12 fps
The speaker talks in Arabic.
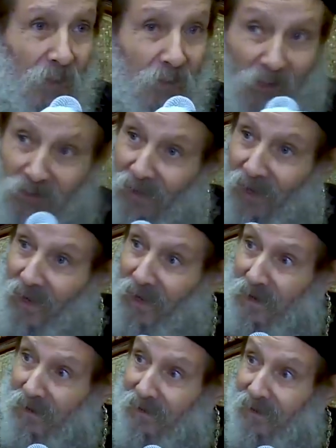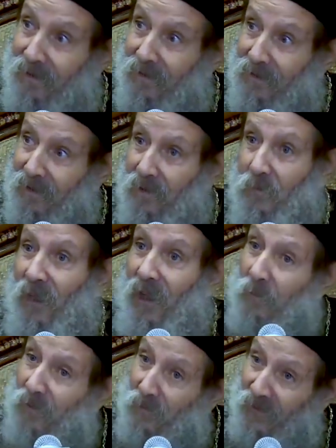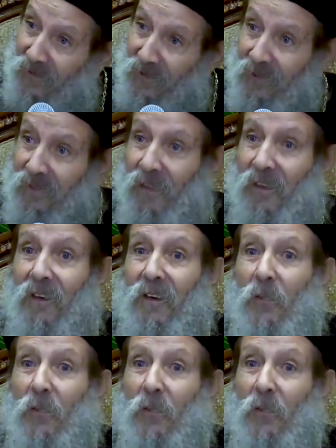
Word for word: صحيح ده حقك لكن المحبه المسيحيه